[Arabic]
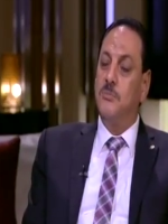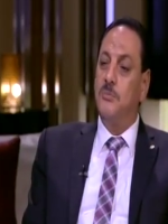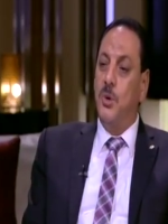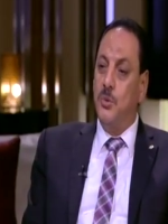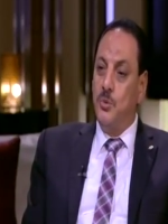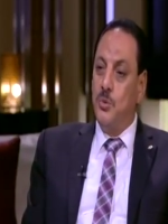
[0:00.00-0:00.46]

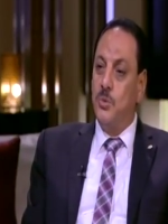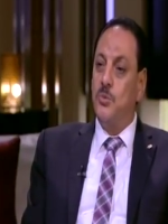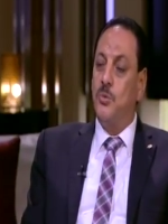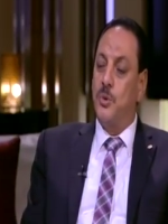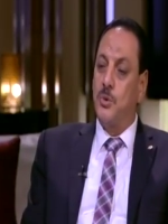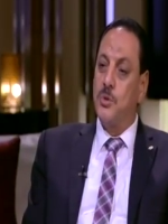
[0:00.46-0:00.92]
موجود
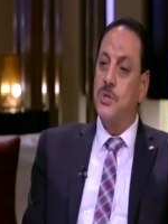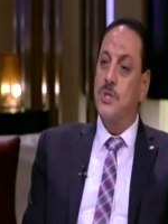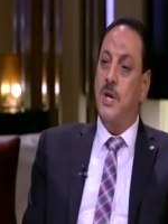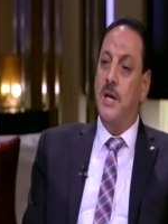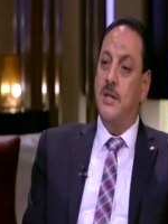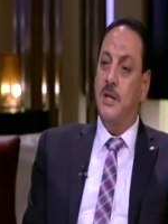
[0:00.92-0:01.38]

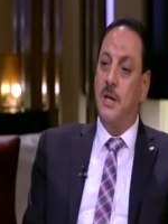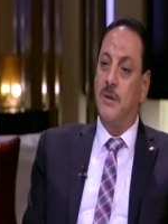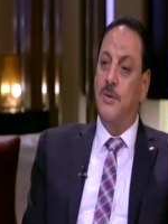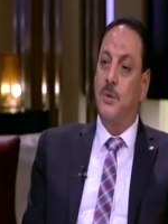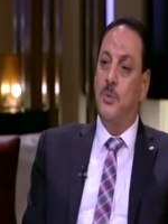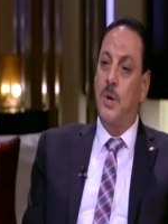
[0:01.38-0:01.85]
والرز
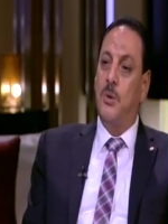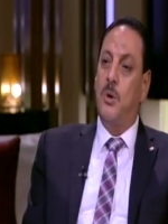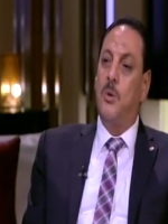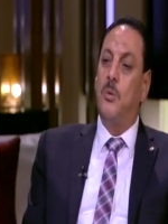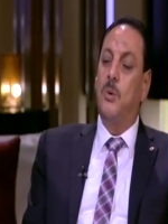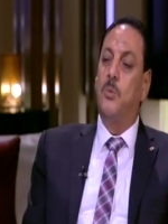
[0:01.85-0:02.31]
هيتخفض
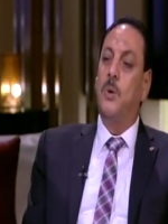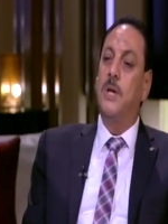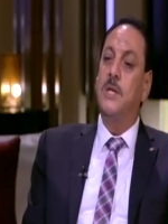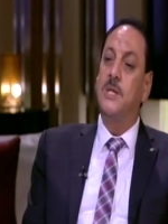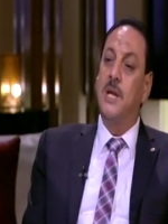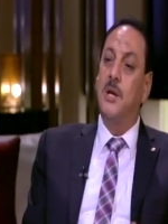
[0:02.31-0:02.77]

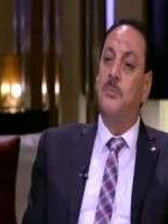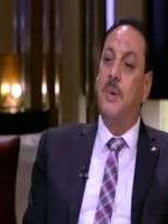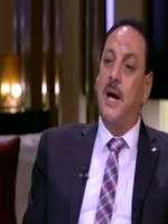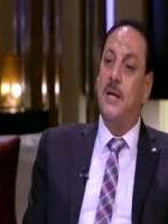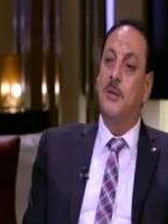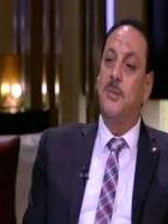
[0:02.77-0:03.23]
ولذلك
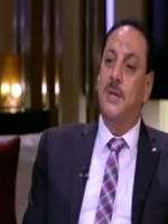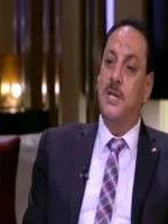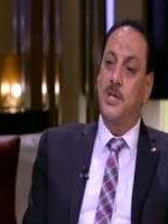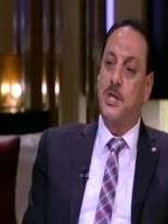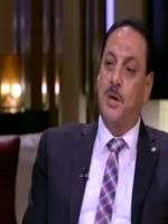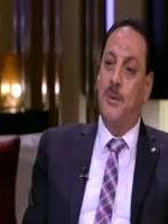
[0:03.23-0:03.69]
بعد ما
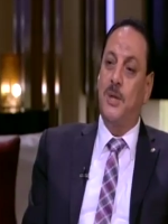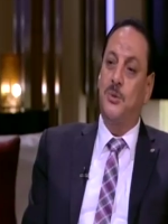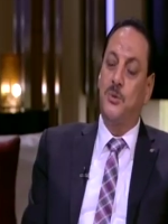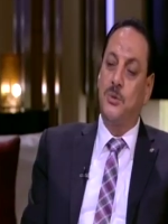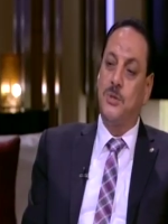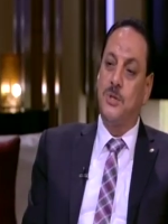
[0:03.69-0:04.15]
الناس شبعت
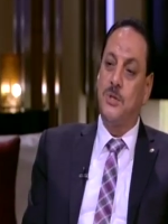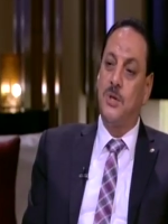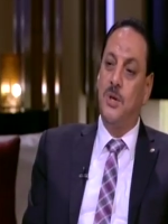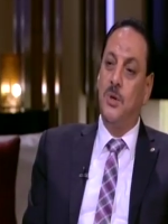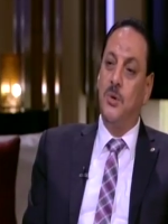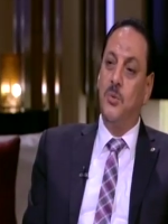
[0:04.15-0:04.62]
رز
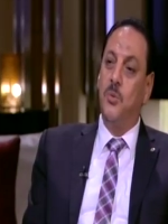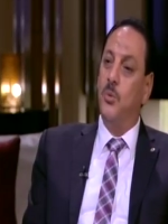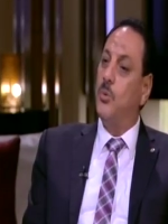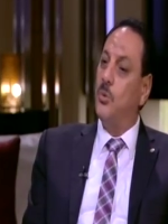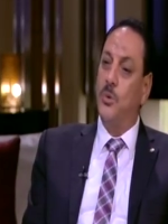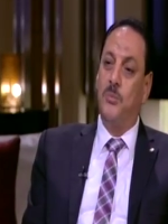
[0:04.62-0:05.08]

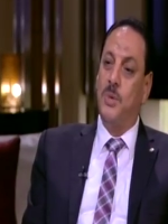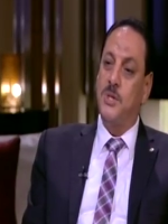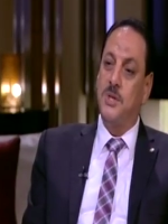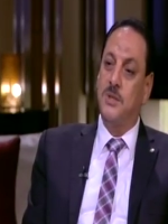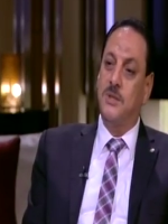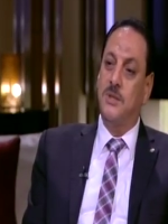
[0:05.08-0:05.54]
وكله
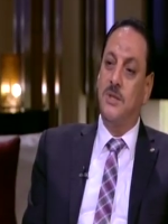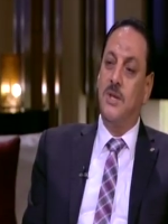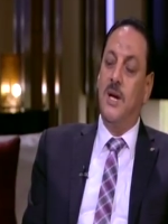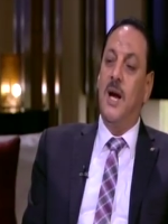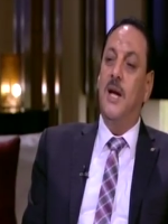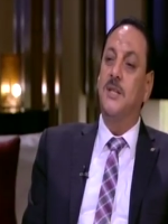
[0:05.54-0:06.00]
انبسط
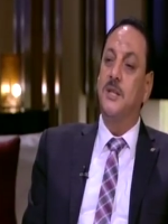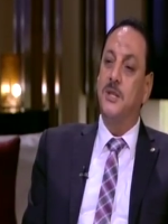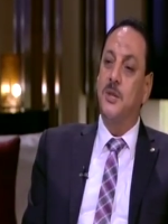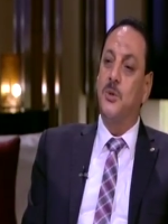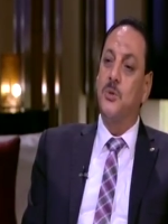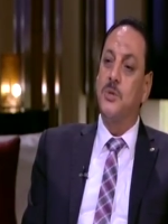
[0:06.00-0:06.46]

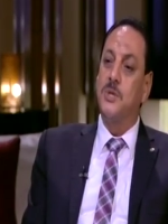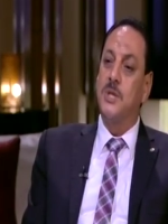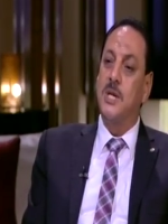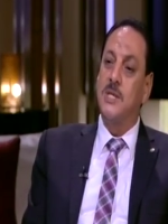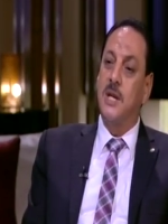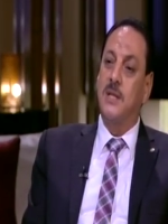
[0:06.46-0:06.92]
حضرتك الرز
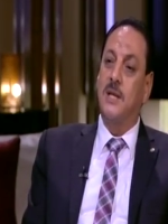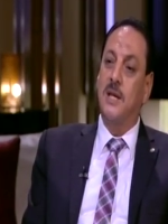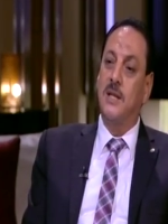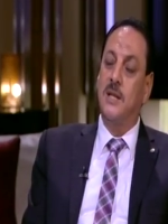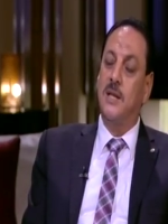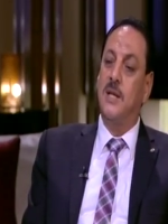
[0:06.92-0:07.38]
نزل
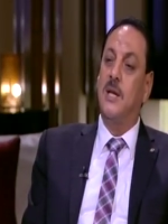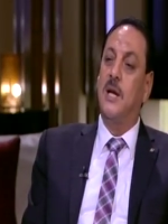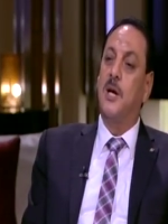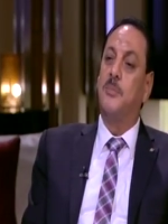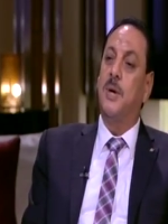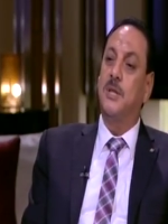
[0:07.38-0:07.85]
تاني ل
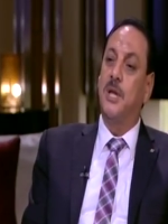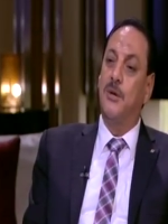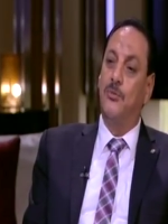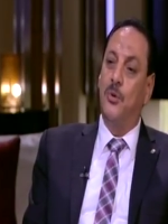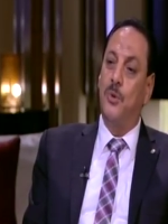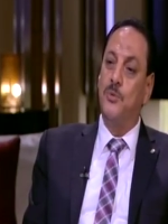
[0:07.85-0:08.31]

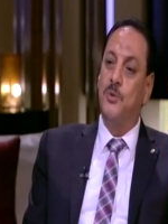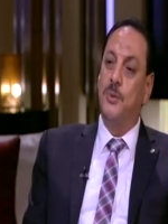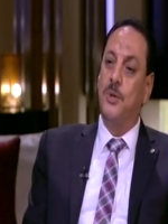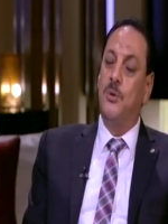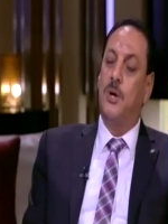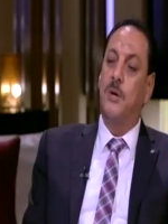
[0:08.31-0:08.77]

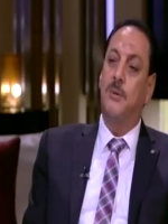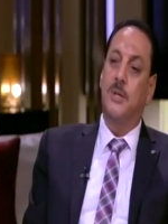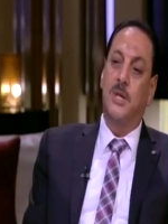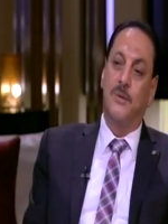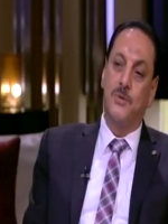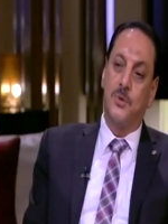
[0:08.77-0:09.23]
4500 و
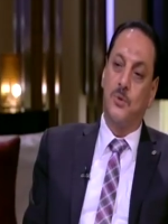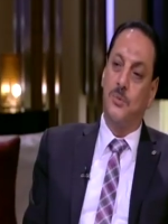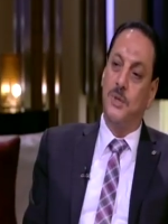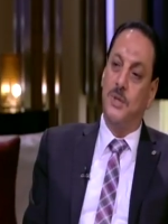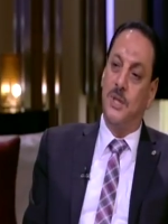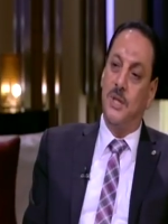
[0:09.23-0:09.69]

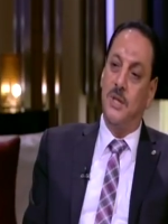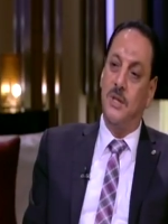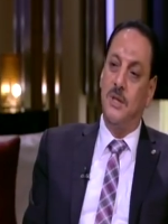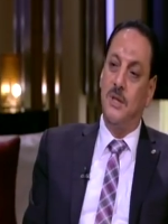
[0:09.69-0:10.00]
4600 جنيه